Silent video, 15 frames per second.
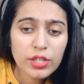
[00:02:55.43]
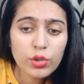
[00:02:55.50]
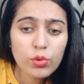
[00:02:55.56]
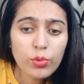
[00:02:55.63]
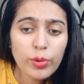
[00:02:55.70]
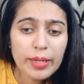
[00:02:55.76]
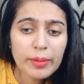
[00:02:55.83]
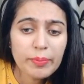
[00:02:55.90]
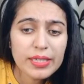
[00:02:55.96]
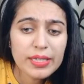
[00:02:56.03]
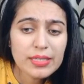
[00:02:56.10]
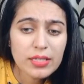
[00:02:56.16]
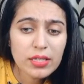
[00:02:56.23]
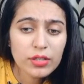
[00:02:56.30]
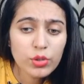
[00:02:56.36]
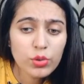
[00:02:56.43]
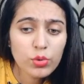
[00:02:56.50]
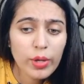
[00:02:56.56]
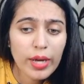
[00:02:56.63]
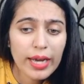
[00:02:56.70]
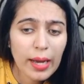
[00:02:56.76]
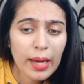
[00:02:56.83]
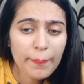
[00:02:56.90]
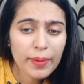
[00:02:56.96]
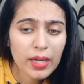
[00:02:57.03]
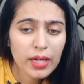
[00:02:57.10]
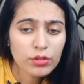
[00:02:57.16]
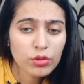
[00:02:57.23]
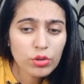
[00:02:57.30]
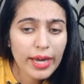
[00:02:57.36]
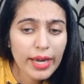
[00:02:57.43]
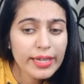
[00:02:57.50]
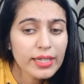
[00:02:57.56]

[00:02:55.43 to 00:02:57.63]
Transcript: टू एन प्लस टू है आपका तो